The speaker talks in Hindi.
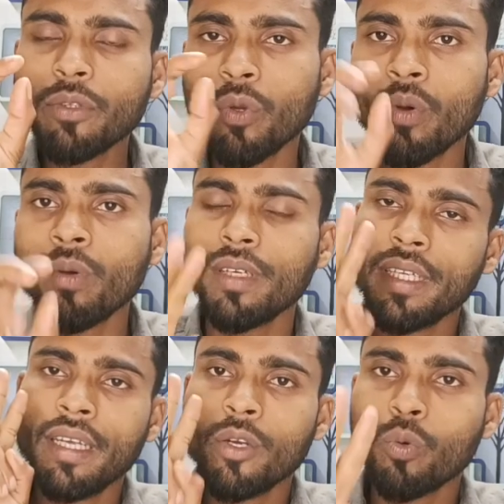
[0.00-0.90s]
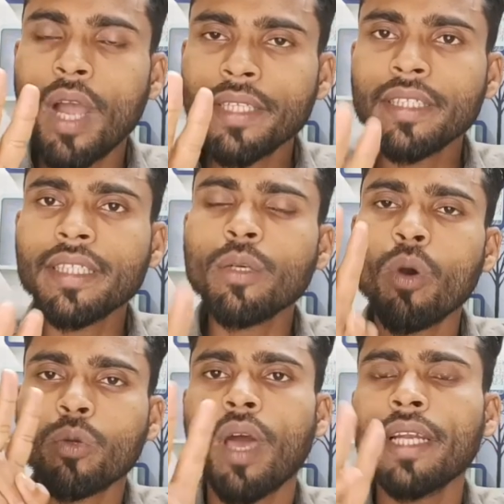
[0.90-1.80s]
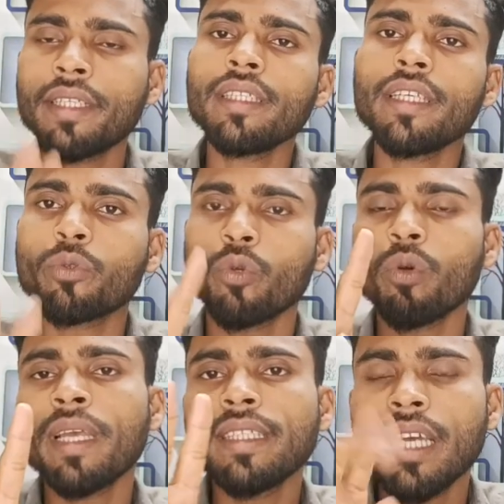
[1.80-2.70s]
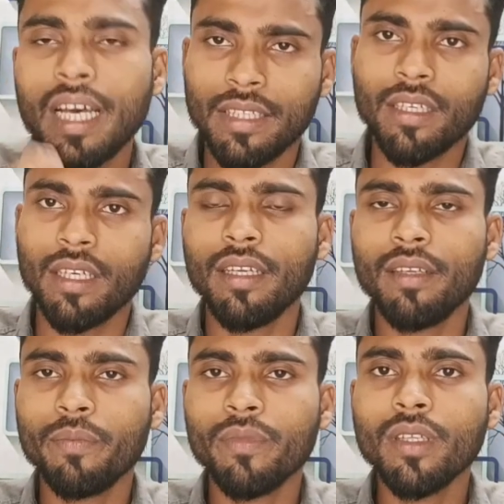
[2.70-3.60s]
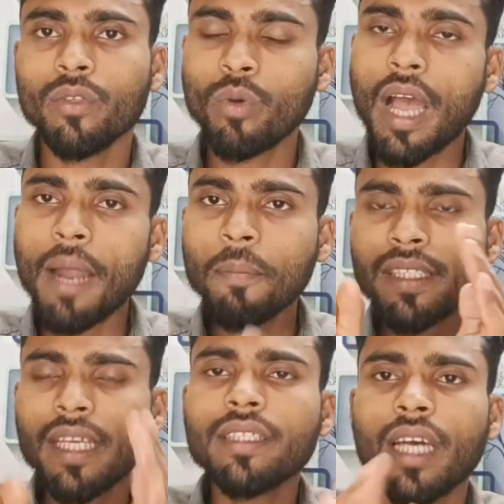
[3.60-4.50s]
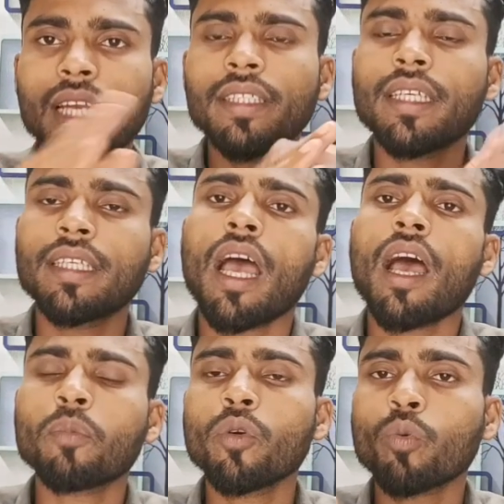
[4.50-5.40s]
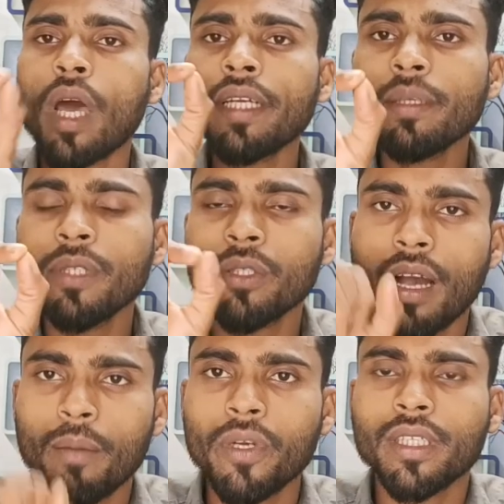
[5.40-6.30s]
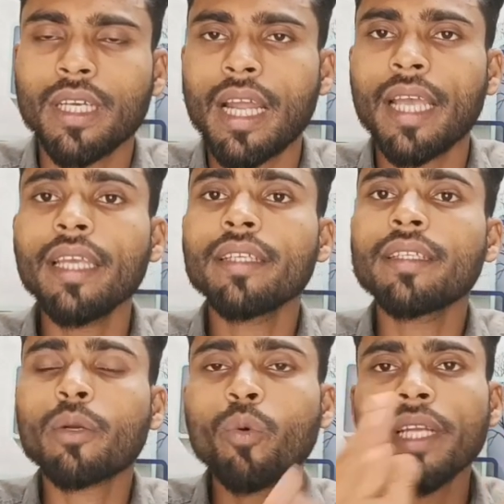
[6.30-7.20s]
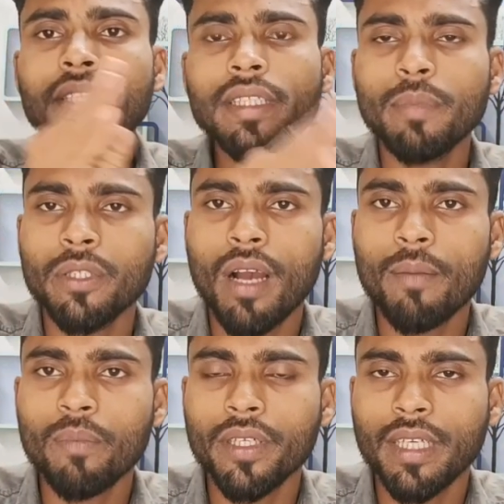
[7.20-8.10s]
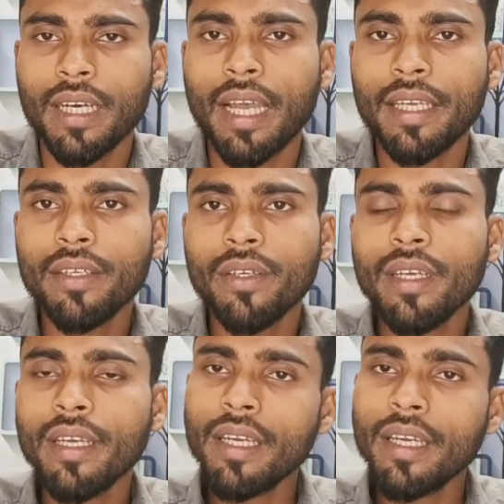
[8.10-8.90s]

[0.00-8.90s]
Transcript: ये दोनों क्वांटिटी और क्वालिटी ये दोनों में ये अंतर है तो आप डिसाइड कर लीजिए कि आपको क्वालिटी वीडियो अपलोड करना है या क्वांटिटी वीडियो अपलोड करना है